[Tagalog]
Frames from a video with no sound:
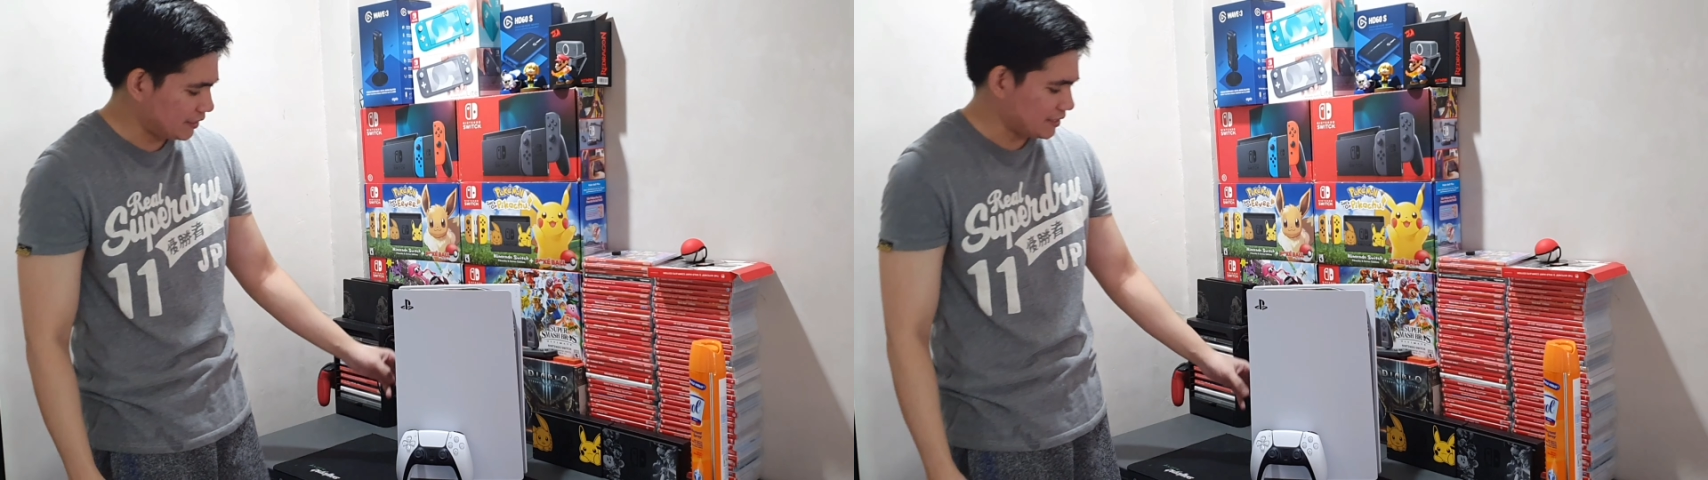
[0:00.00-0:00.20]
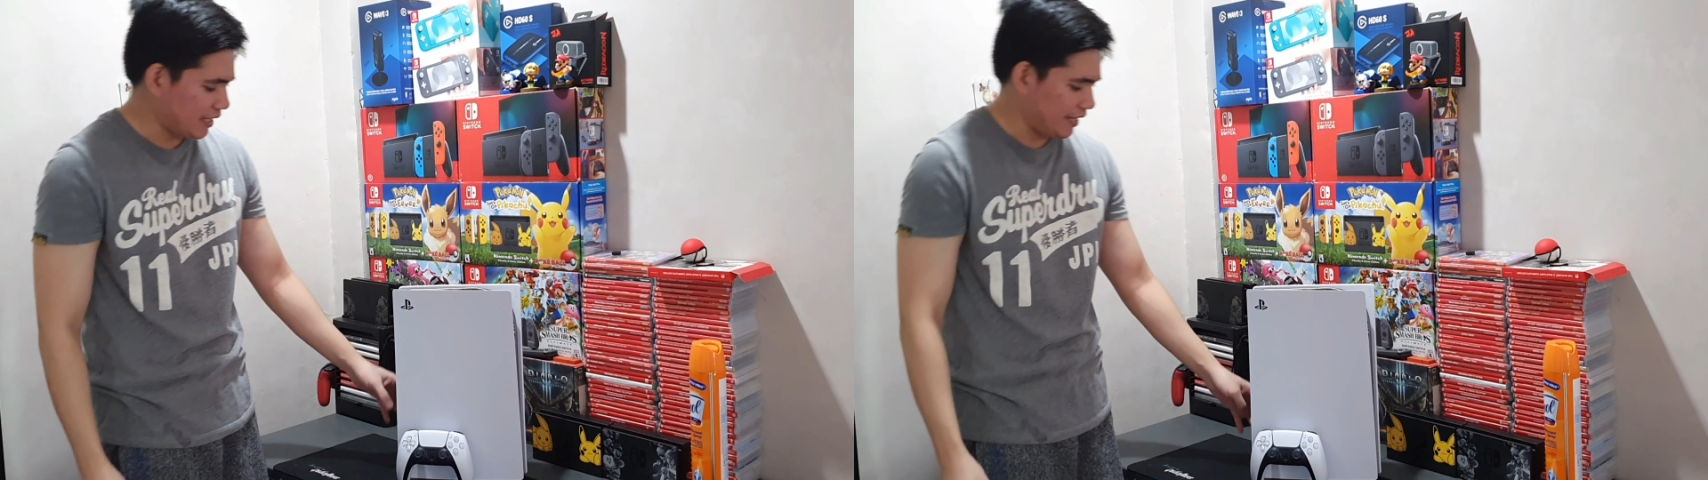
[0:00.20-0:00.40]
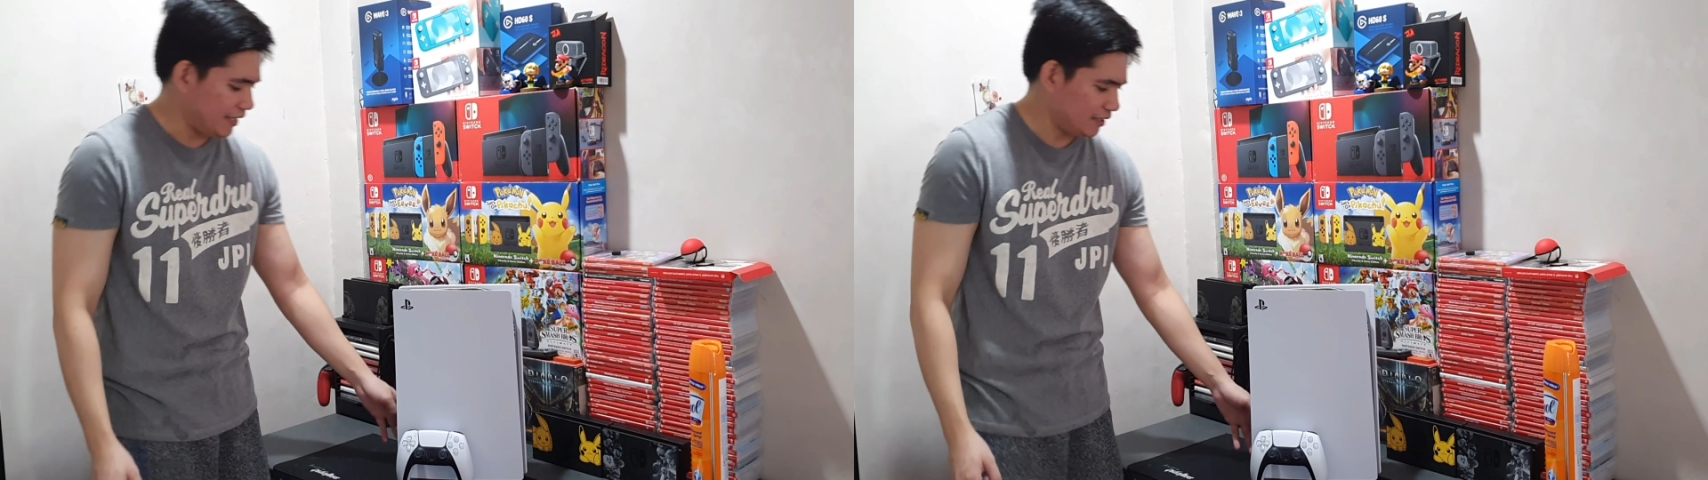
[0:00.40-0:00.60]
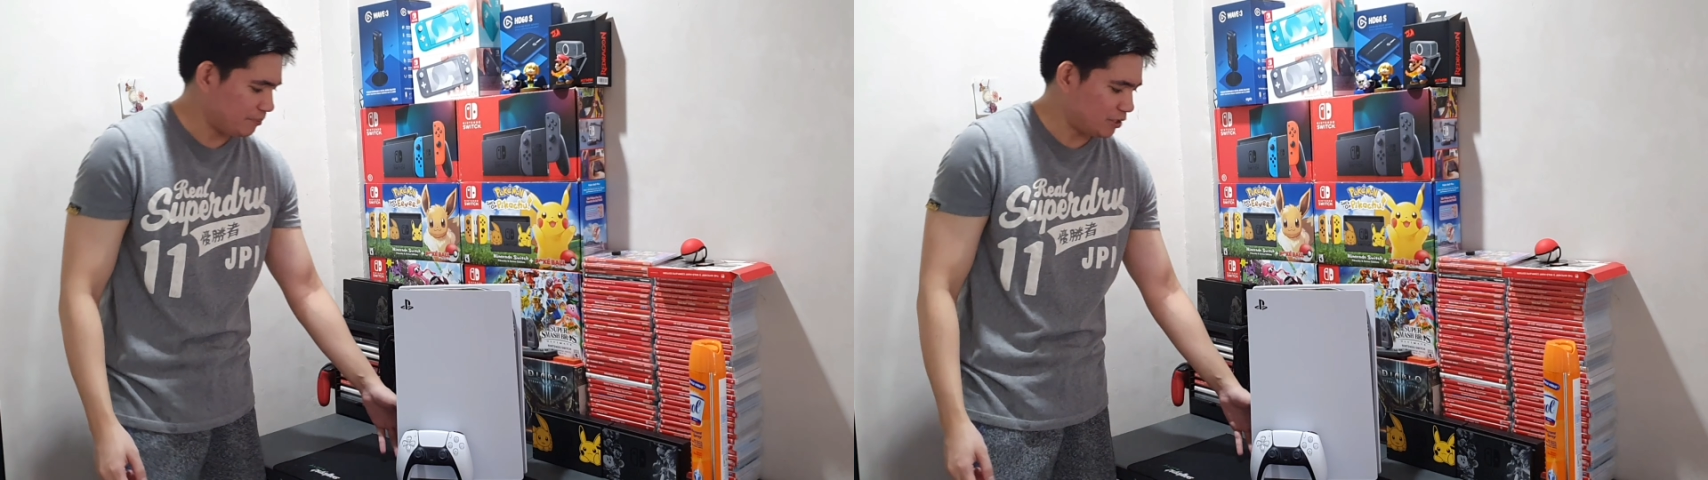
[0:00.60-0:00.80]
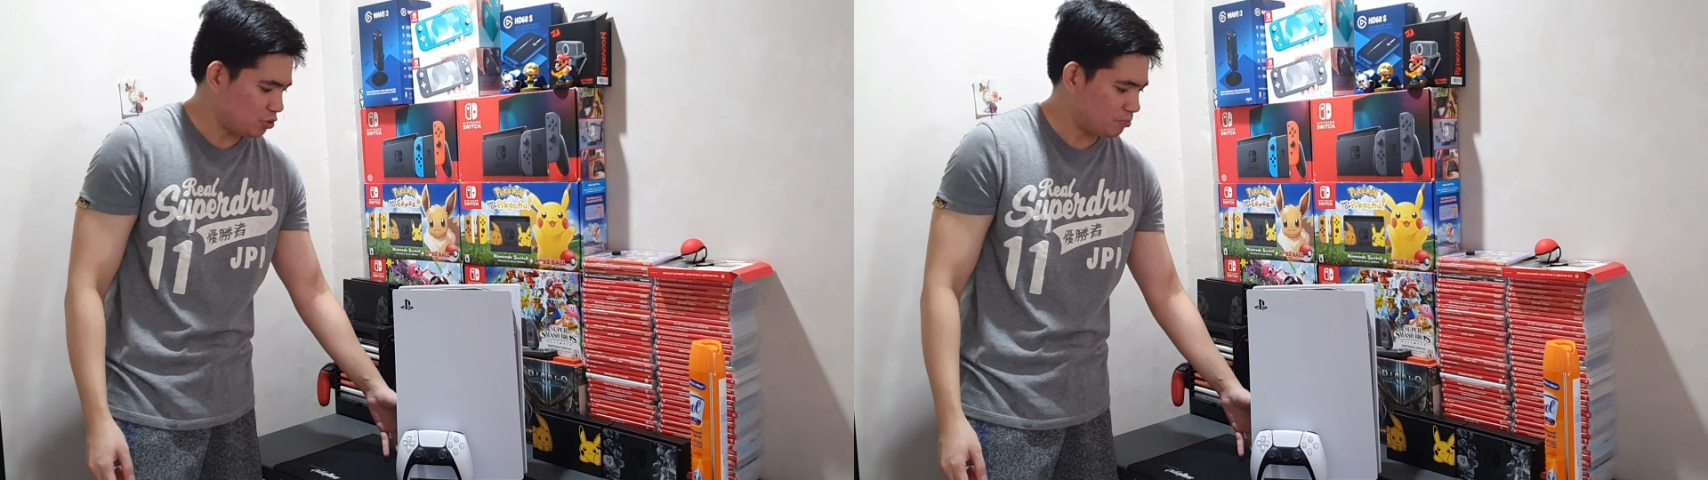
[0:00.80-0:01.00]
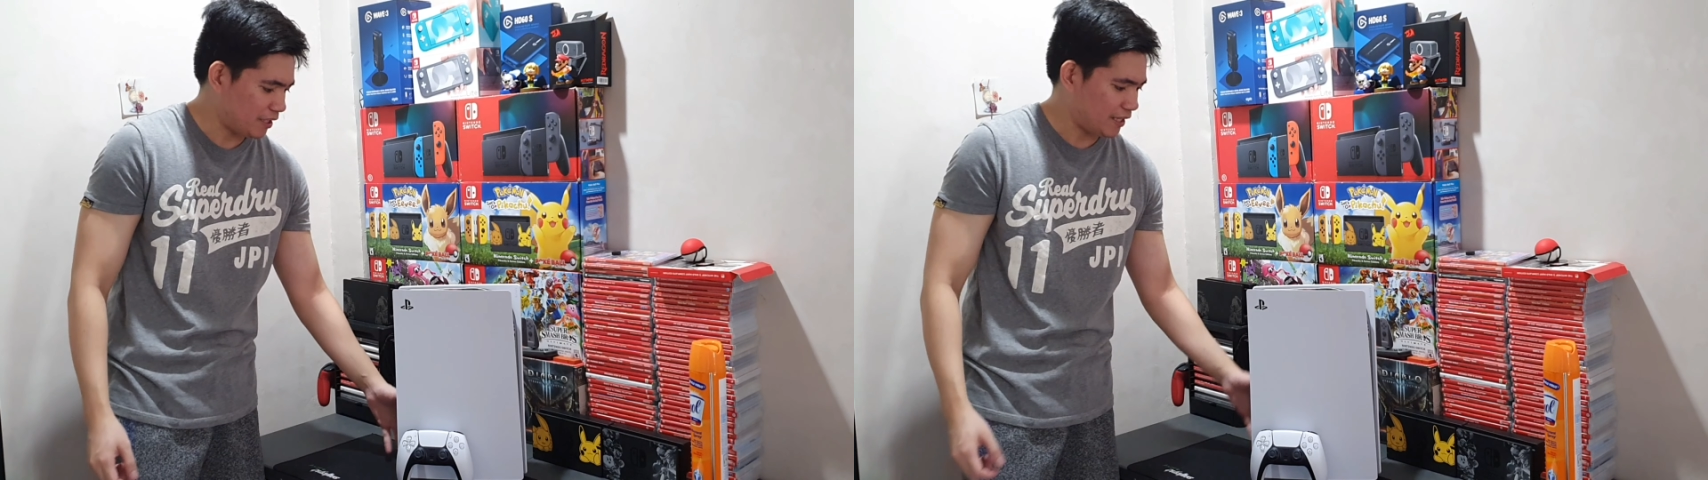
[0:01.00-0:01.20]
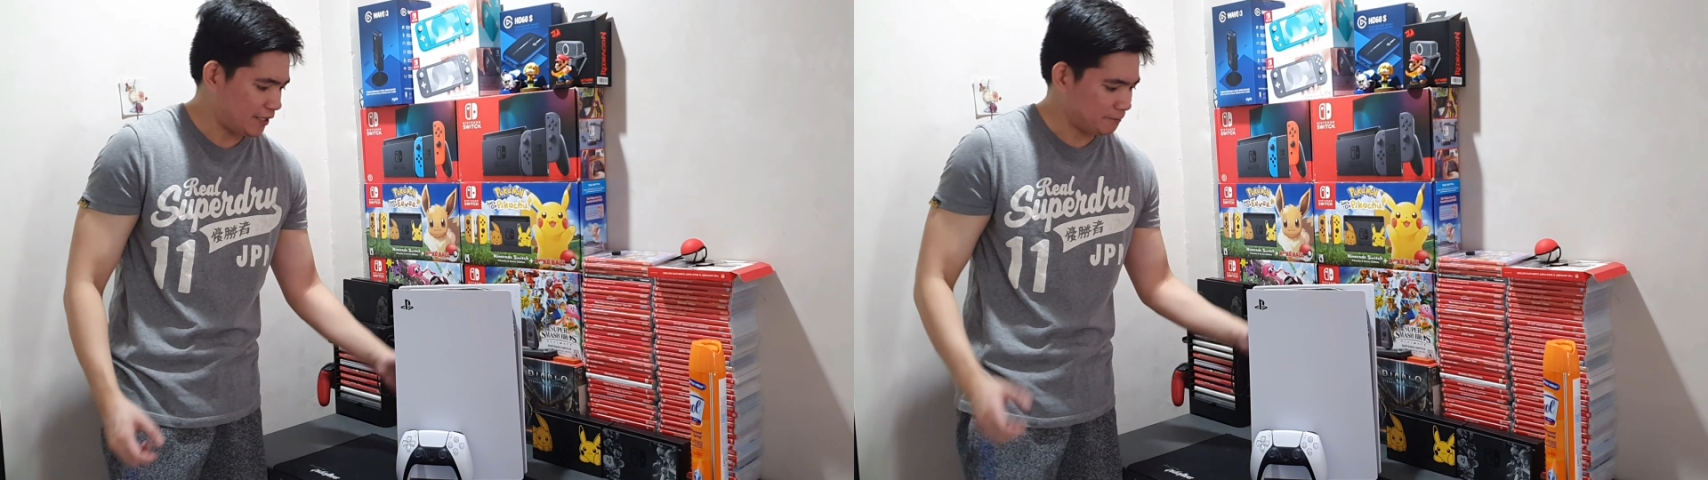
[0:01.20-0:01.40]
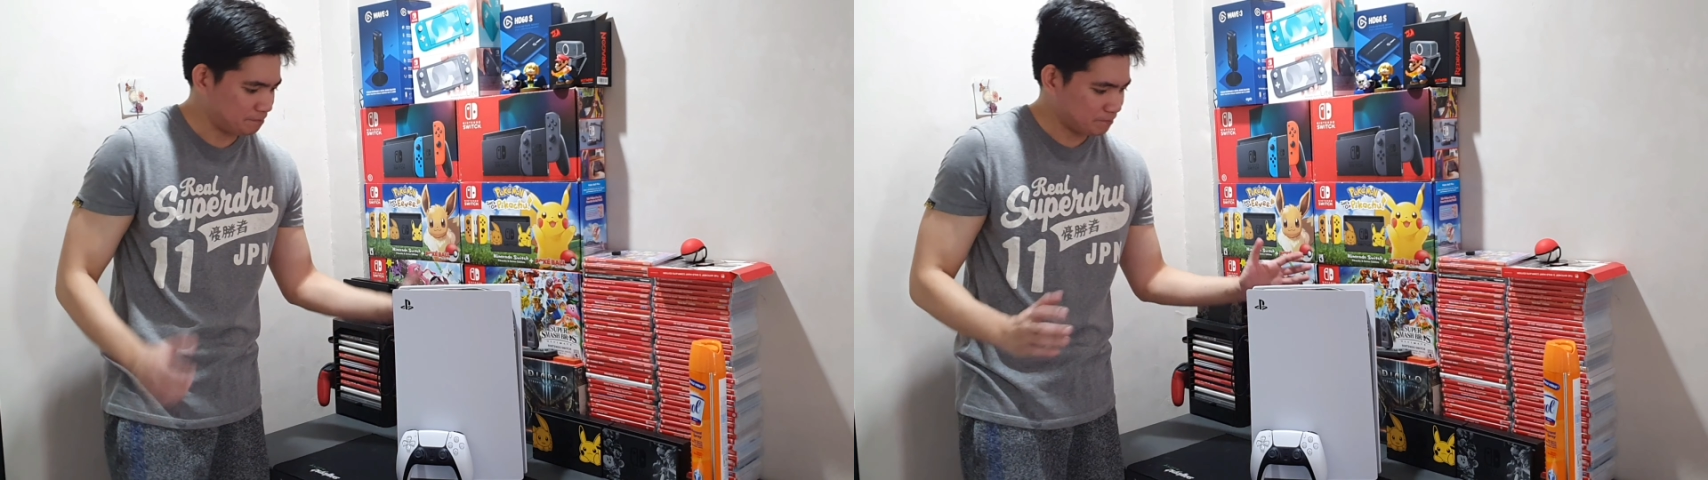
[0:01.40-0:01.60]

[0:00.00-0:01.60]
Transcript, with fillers: design. Medyo ma...